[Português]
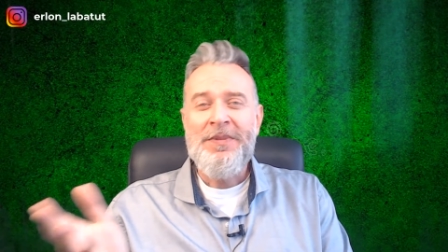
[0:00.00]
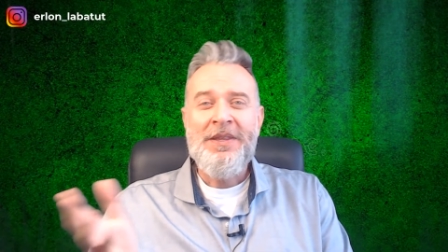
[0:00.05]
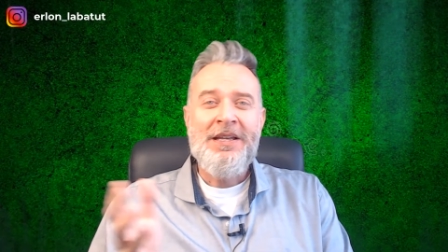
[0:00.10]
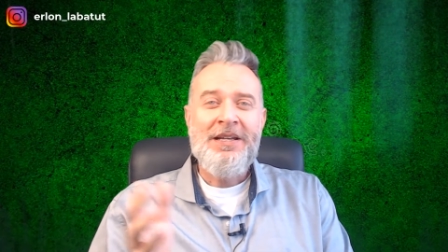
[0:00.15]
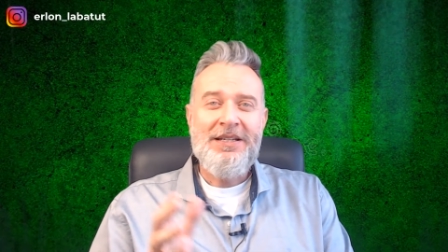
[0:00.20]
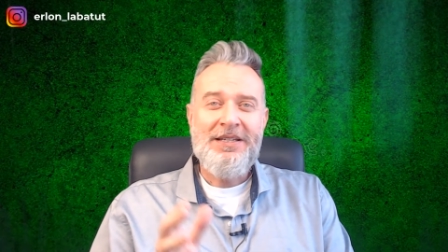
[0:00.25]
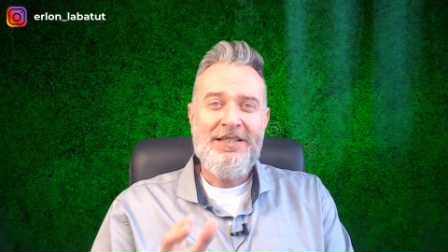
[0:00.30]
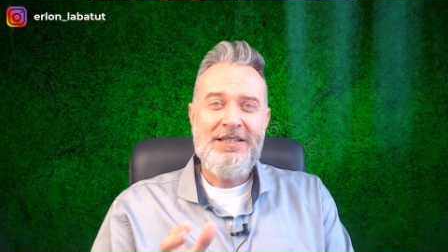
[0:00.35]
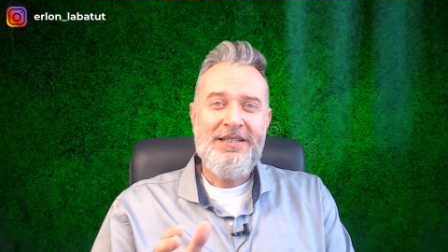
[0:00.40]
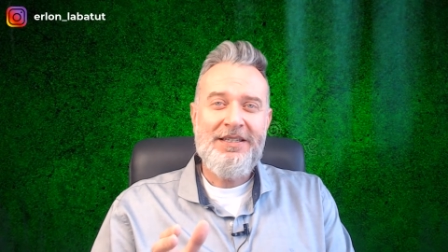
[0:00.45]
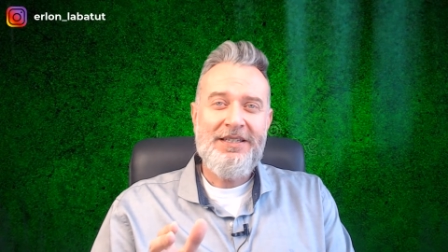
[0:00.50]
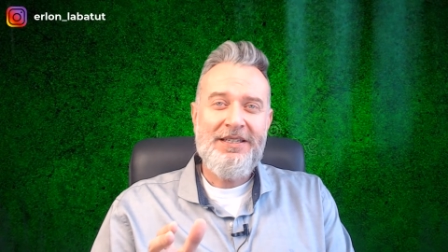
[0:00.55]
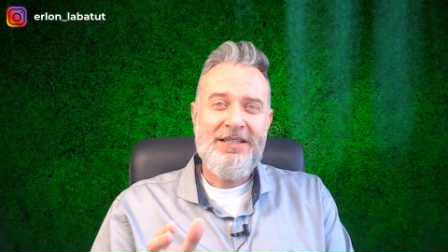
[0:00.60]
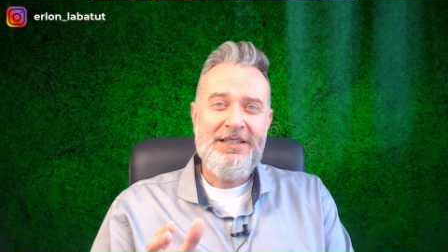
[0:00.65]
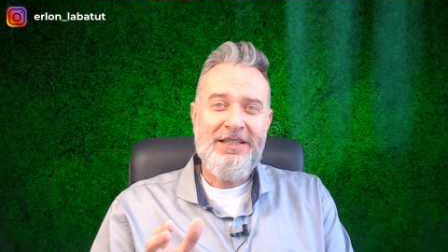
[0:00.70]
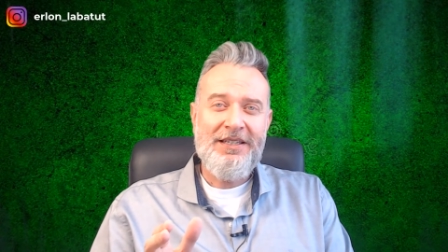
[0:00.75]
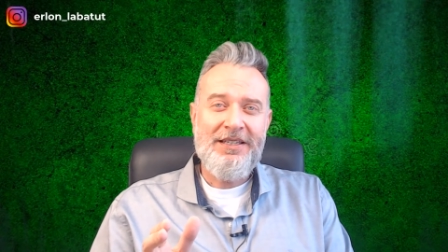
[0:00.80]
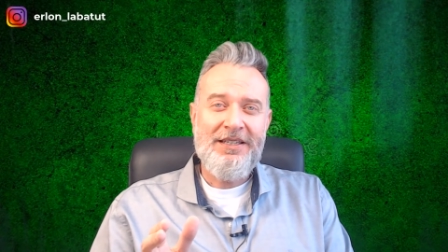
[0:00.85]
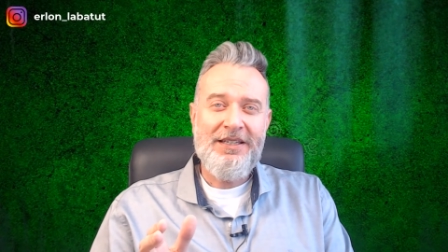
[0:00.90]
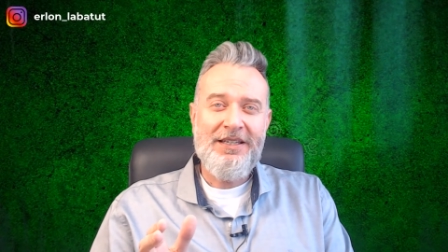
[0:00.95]

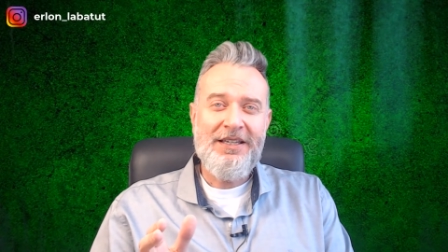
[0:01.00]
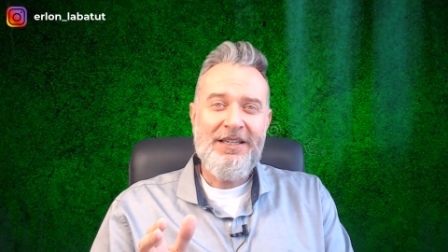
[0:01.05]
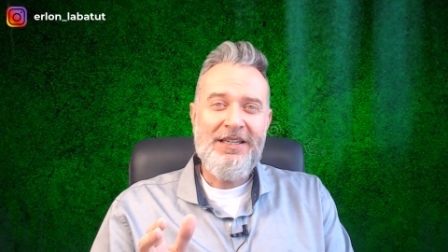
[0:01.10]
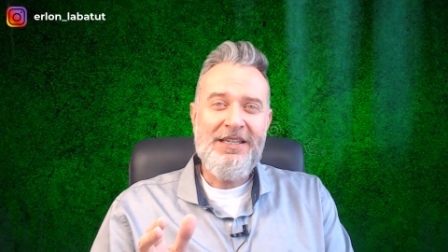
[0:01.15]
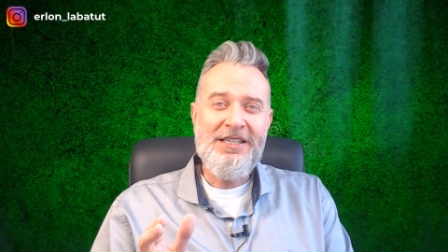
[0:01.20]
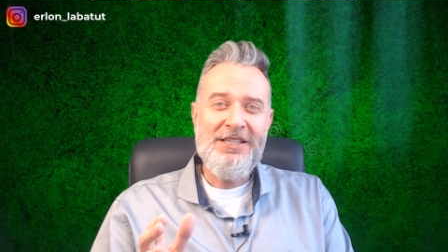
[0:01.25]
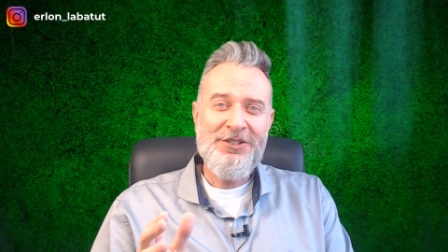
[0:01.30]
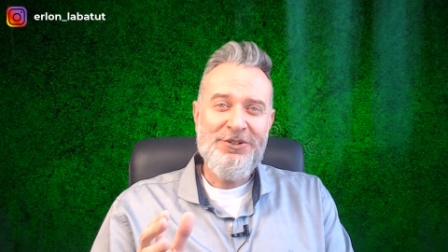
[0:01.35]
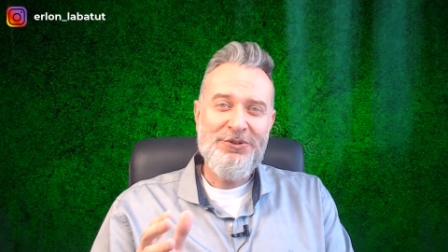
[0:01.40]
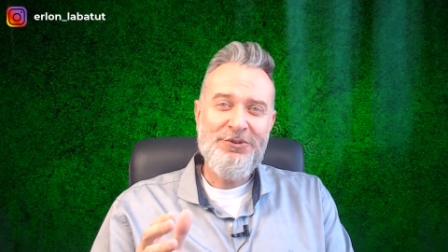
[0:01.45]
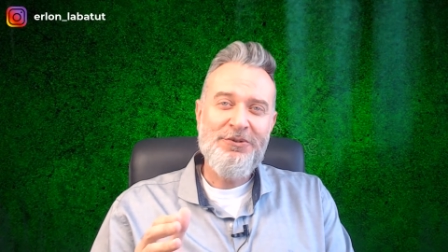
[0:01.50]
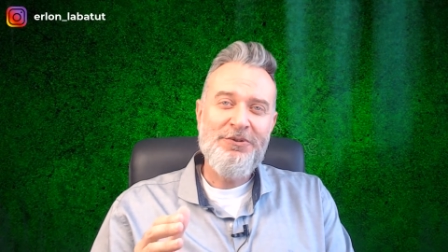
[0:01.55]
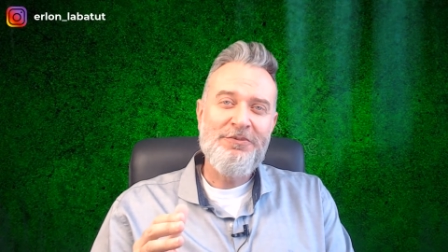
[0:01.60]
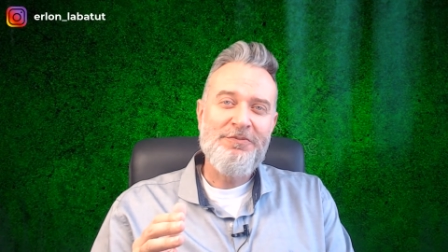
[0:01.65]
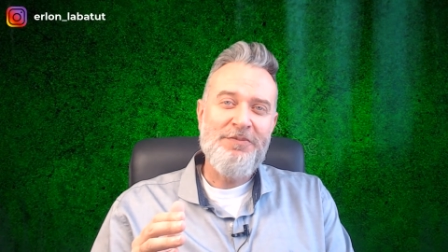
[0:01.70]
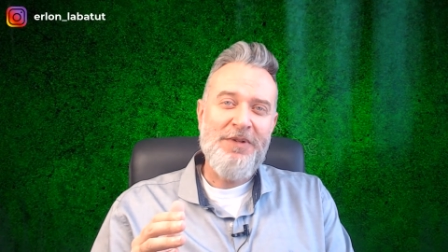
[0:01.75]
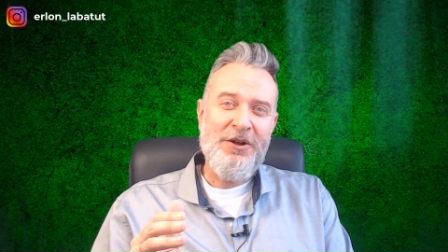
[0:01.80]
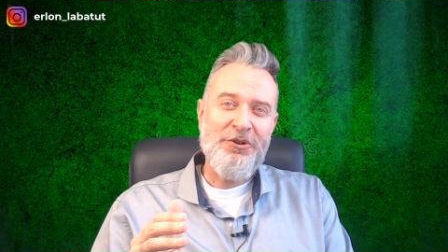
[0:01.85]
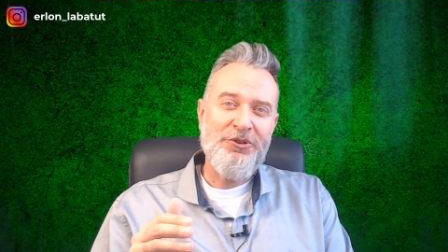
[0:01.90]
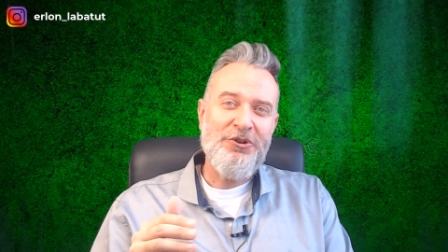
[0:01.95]
E isso
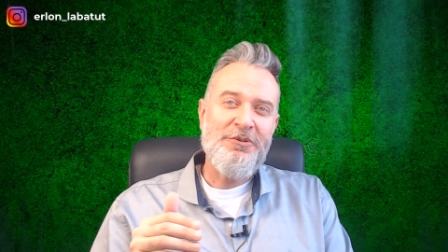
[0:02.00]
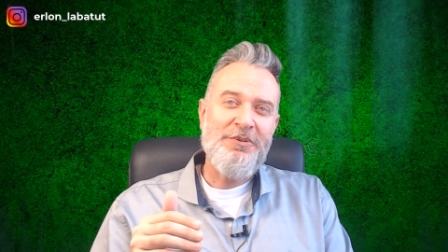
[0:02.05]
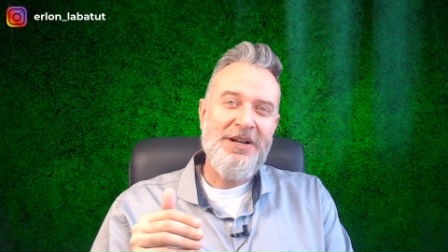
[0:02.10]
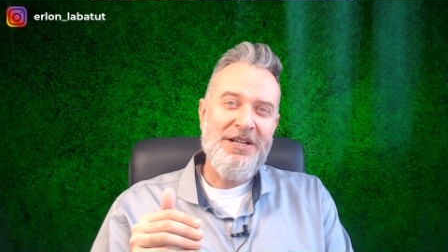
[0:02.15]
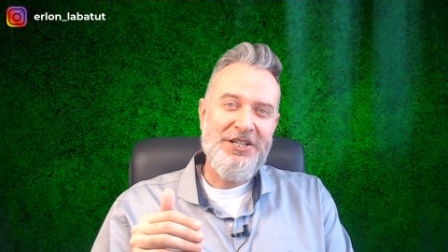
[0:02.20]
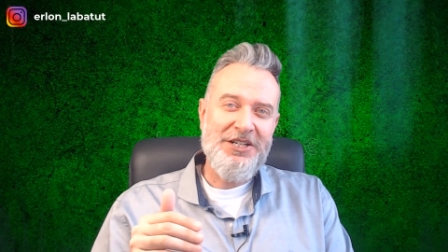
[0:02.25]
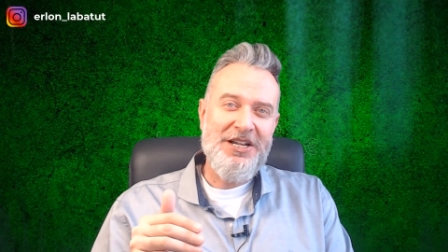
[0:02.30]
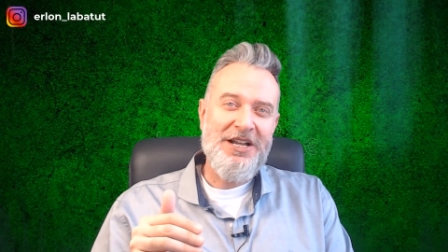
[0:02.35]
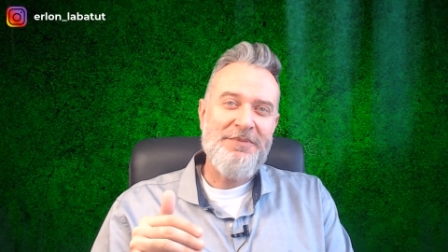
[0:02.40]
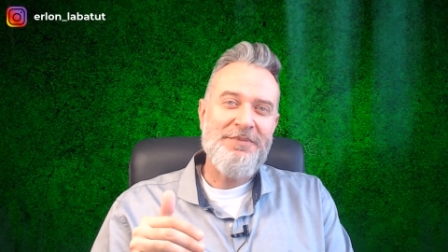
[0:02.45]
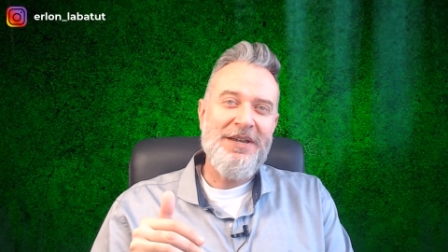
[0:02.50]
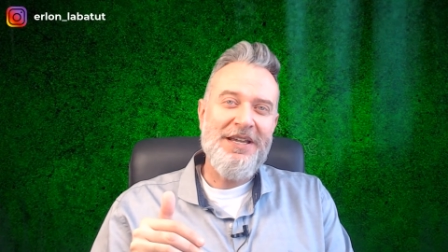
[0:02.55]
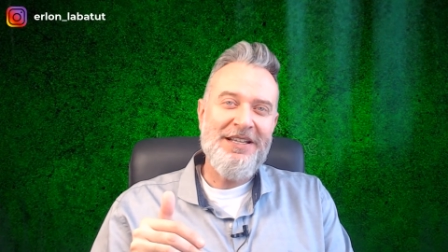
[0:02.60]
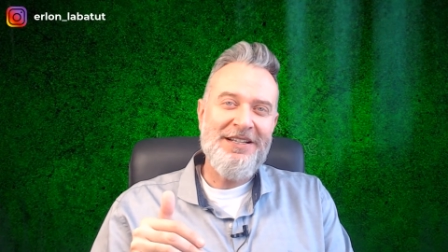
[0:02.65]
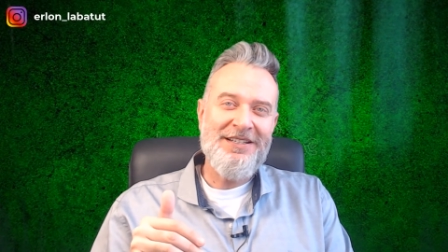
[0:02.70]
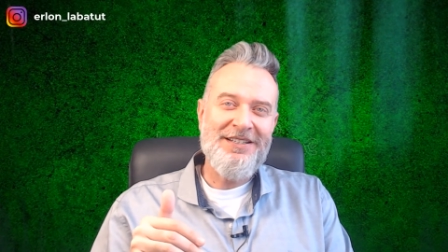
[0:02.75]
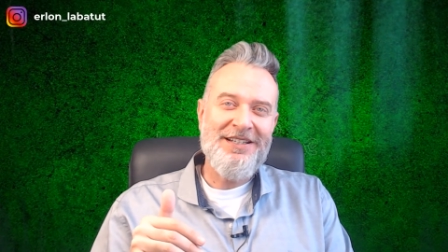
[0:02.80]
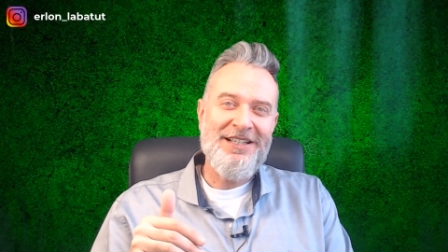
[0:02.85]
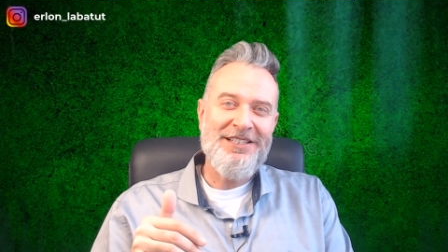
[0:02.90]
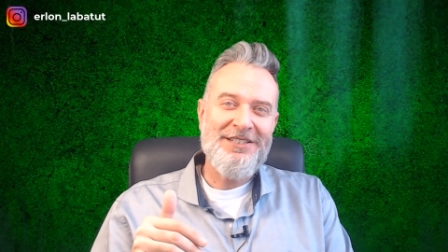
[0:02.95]

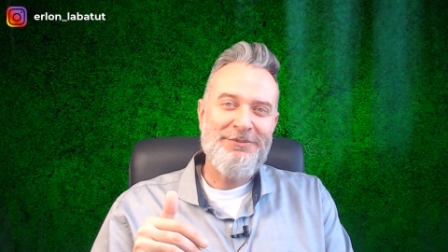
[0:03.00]
automaticamente, né?